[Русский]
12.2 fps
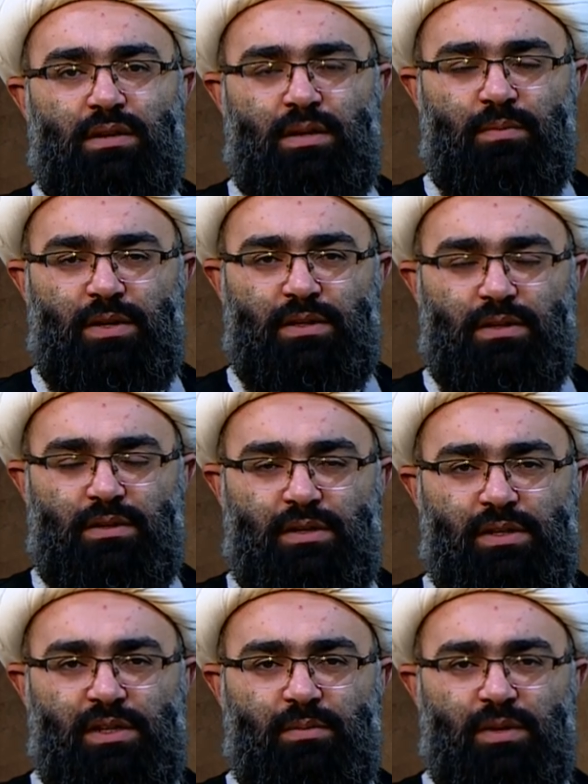الرحمن
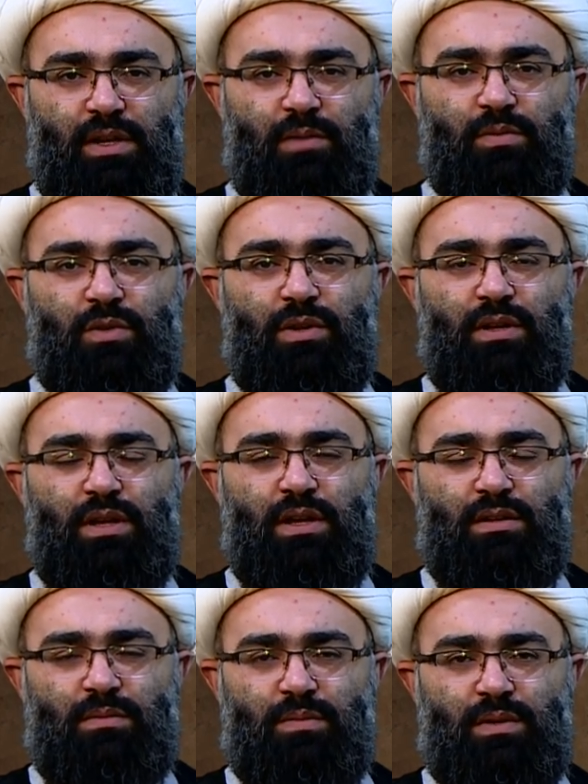الرحيم الحمد لله
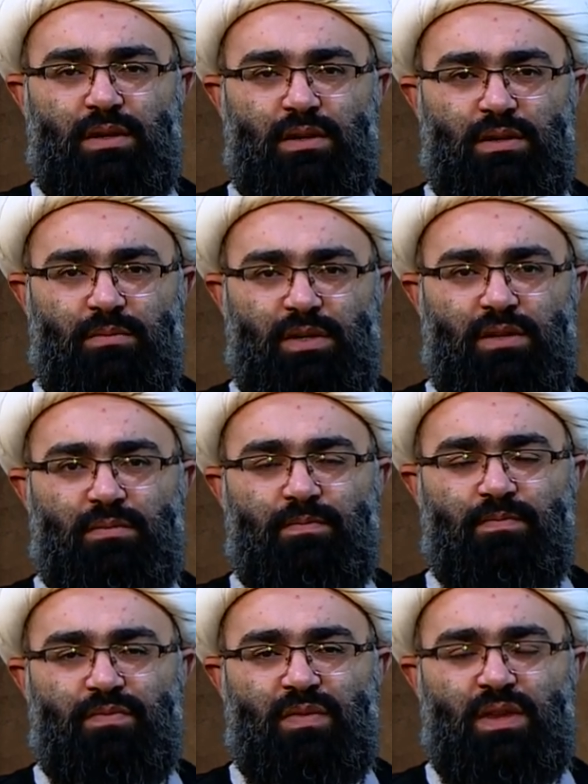رب العالمين
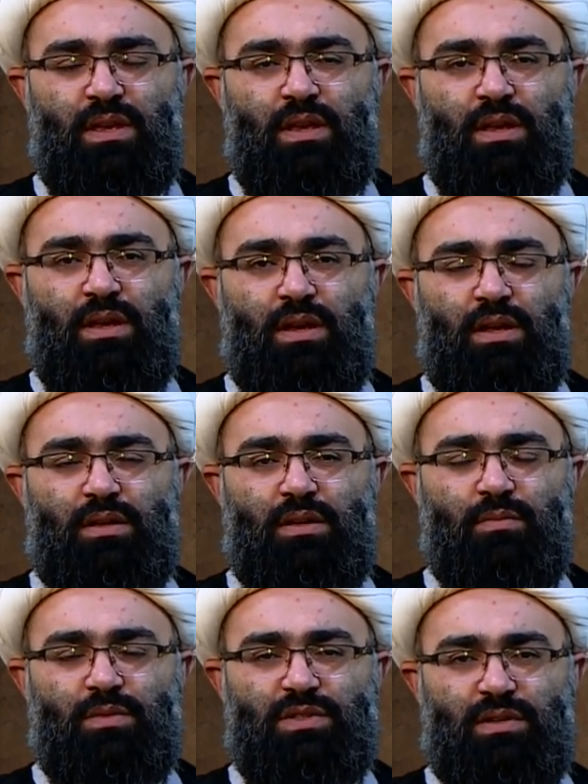
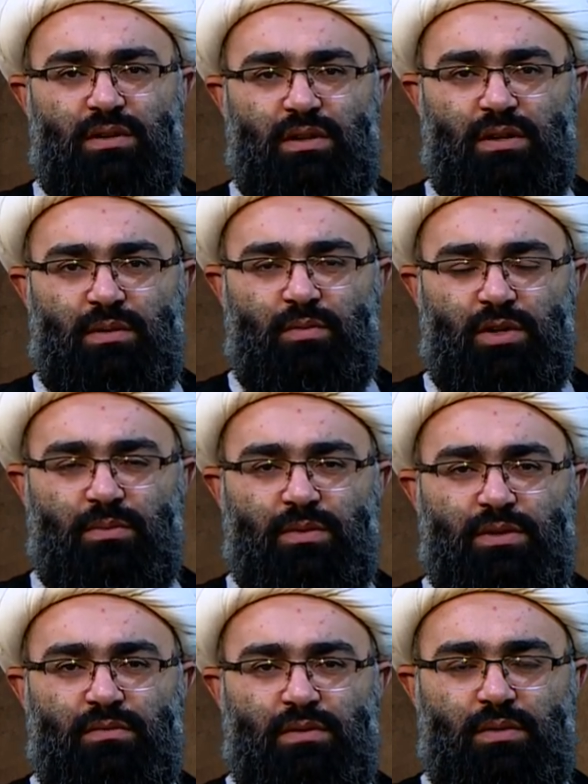اللهم صل على
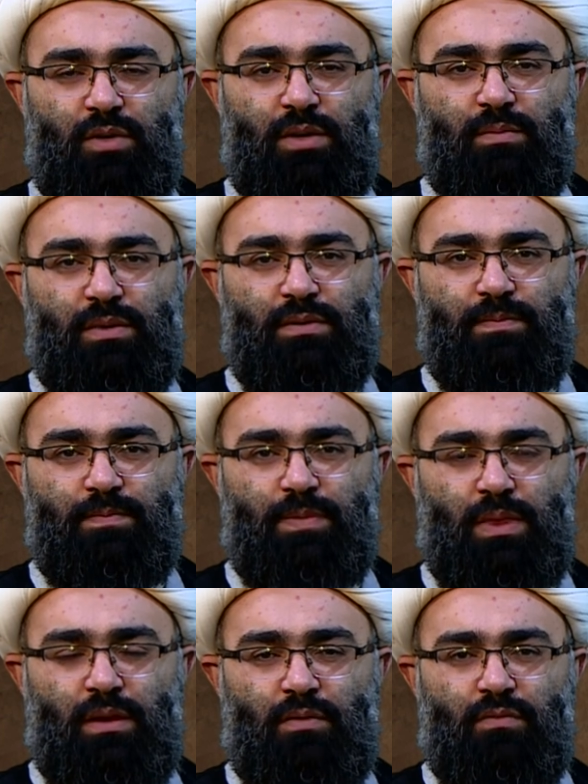محمد и محمد
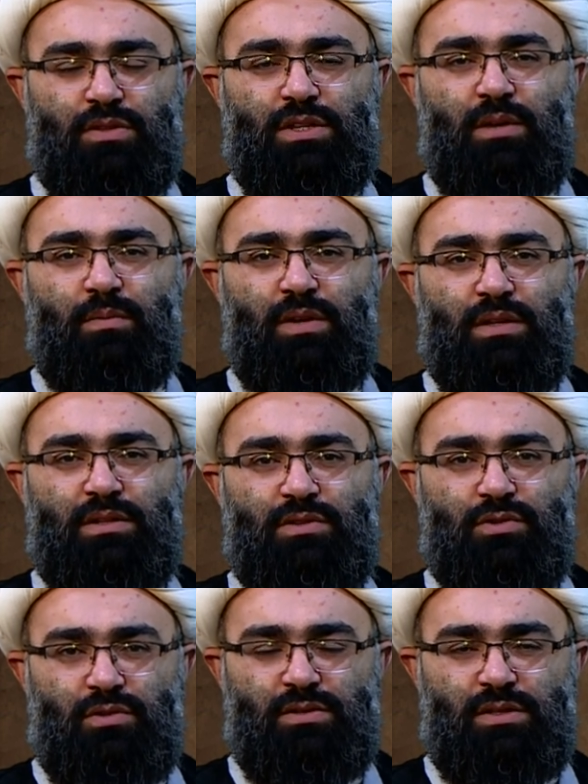Уважаемые братья и
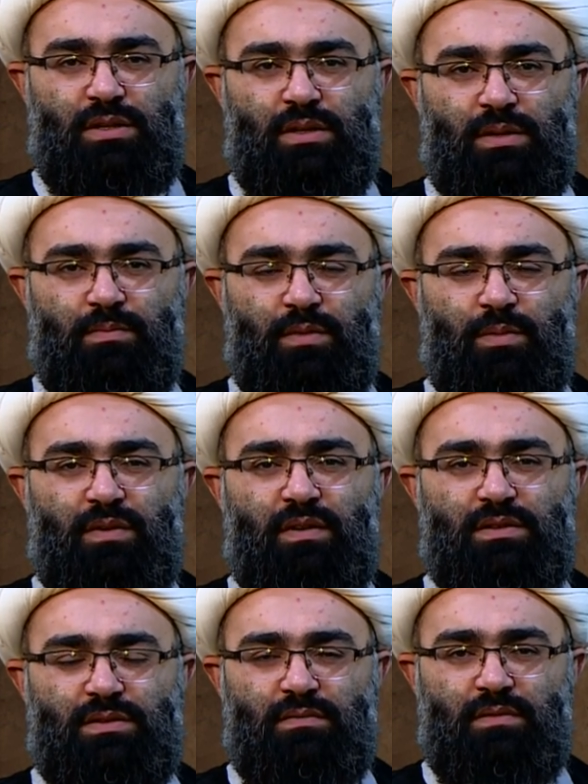сестры, мы
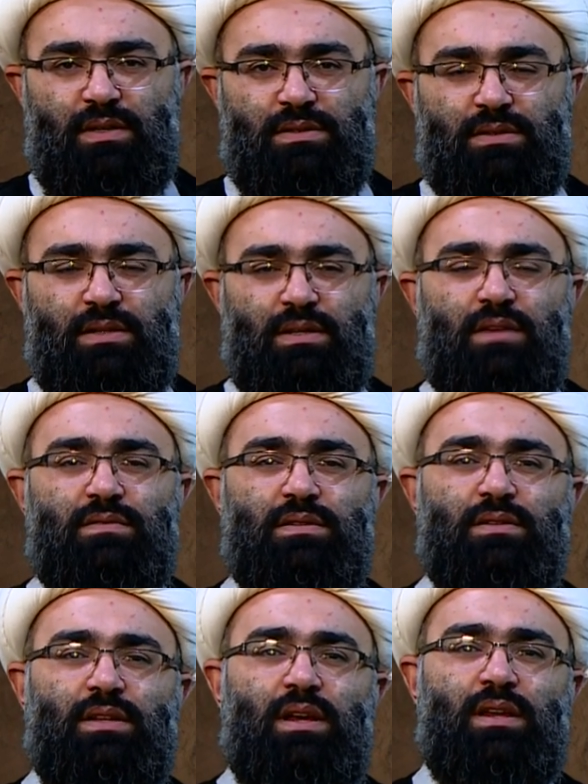приветствуем вас, как
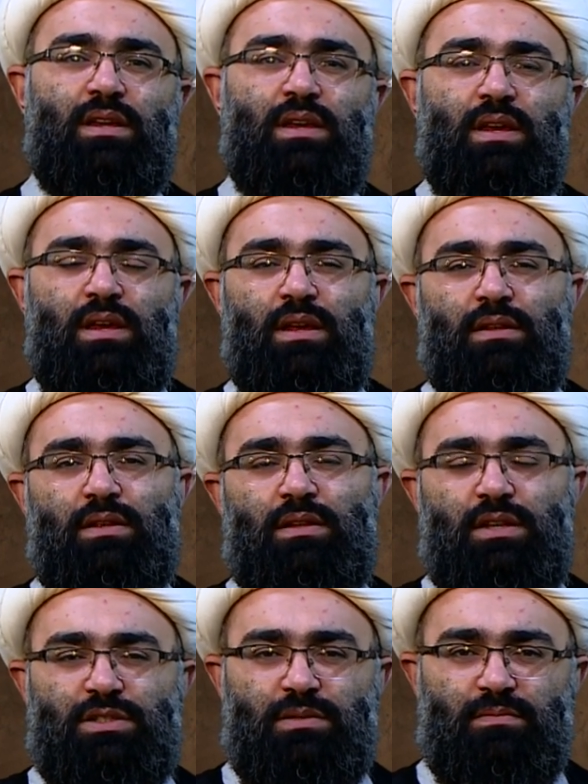всегда, на
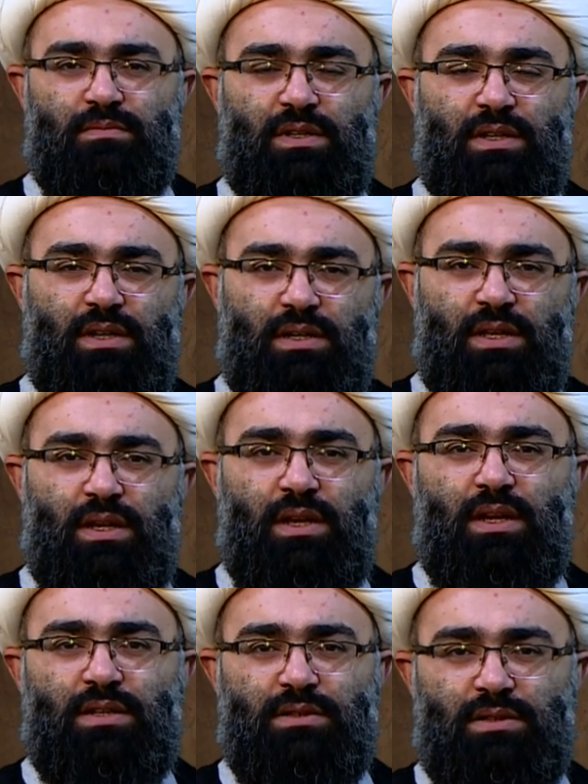нашем телеканале
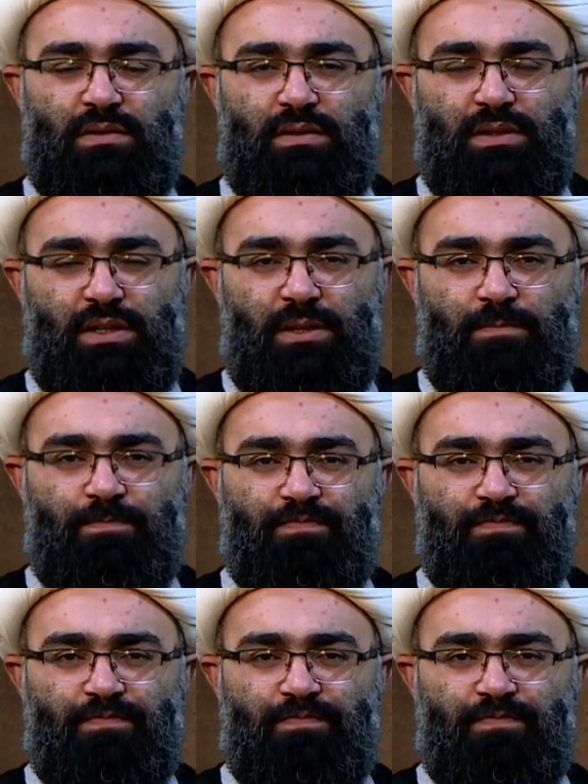Хади ТВ3.